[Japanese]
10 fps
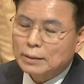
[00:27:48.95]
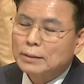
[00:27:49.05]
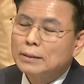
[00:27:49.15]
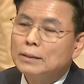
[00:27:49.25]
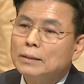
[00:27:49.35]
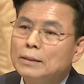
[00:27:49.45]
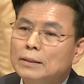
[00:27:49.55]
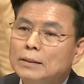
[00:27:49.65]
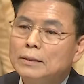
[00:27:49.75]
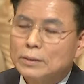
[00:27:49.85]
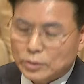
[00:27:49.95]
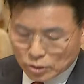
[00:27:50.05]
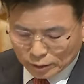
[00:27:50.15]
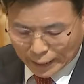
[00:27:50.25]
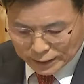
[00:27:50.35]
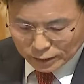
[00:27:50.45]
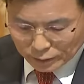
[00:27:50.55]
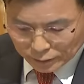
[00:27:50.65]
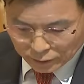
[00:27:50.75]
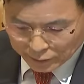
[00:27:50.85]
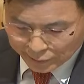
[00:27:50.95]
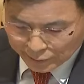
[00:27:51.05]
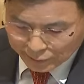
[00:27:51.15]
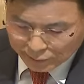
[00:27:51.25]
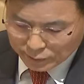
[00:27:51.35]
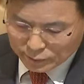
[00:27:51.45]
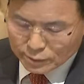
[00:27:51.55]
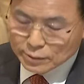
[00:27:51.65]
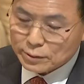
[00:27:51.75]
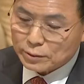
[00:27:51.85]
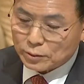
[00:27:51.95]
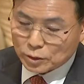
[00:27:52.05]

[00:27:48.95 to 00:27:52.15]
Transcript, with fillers: アメリカの主人になれるという御言葉の、